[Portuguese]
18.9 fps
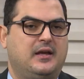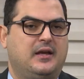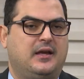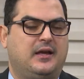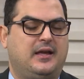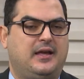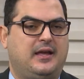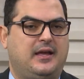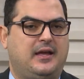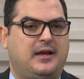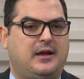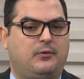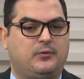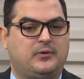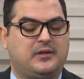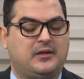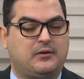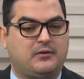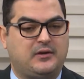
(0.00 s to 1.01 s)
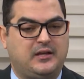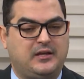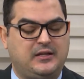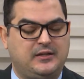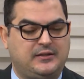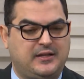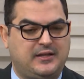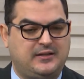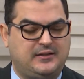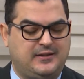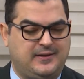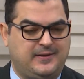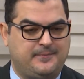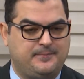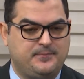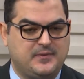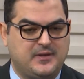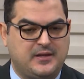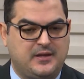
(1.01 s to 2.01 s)
É, o que, que eu queria
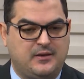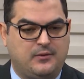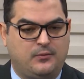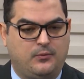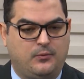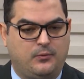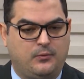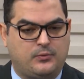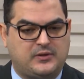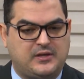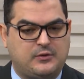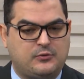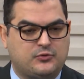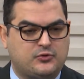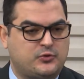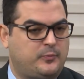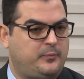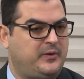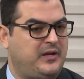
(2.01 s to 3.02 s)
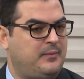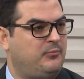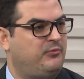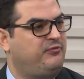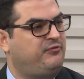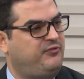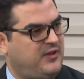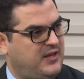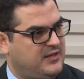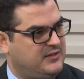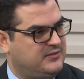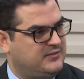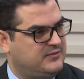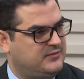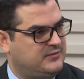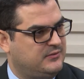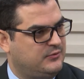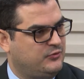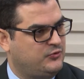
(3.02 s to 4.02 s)
entender? O que, que o Supremo
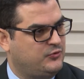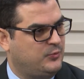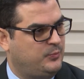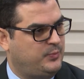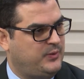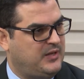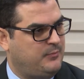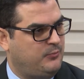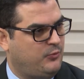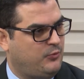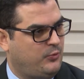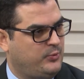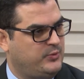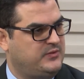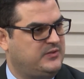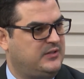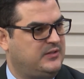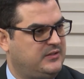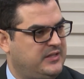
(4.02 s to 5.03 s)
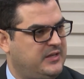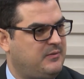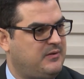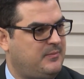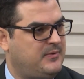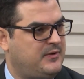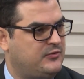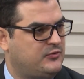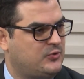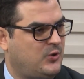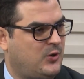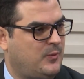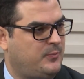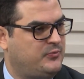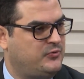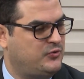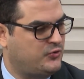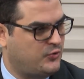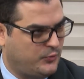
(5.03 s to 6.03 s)
fez? O Supremo concedeu habeas
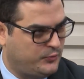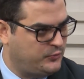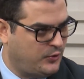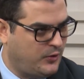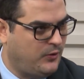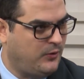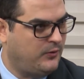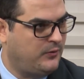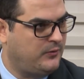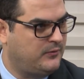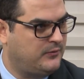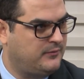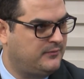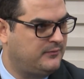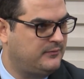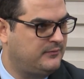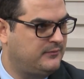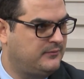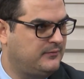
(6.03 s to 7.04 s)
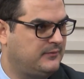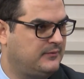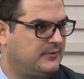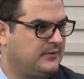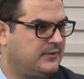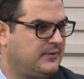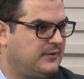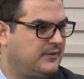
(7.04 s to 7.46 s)
corpus e soltou? É, na